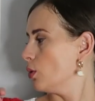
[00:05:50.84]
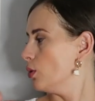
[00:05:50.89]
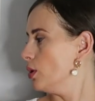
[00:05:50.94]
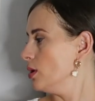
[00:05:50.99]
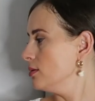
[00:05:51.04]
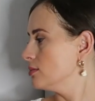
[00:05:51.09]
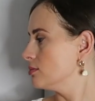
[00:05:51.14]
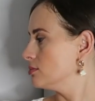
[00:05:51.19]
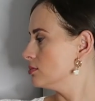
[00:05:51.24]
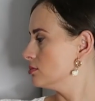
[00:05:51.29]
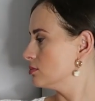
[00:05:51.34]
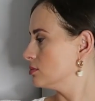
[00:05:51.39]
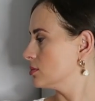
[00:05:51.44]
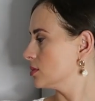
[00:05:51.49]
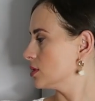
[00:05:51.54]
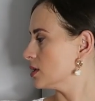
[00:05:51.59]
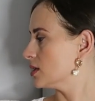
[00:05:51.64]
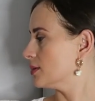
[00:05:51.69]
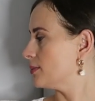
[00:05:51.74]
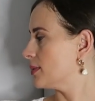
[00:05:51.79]
Uy,
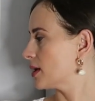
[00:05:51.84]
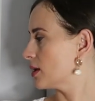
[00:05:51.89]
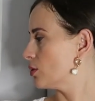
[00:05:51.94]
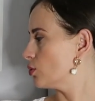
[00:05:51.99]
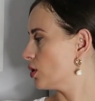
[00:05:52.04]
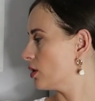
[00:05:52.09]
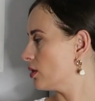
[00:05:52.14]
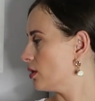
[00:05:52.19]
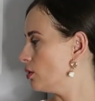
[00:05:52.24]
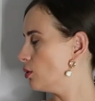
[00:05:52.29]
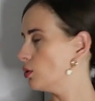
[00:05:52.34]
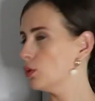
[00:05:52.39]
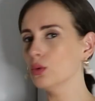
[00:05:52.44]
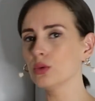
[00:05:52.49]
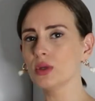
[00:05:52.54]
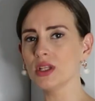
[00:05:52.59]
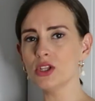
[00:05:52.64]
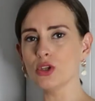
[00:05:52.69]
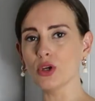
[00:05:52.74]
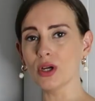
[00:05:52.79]
que se me retuerce
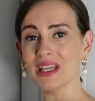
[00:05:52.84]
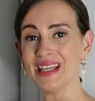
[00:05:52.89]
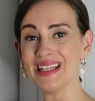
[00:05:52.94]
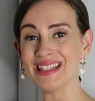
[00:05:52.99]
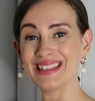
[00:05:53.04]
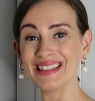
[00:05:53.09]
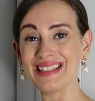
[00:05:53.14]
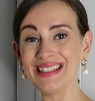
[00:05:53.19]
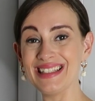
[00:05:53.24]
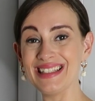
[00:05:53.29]
un niño aquí.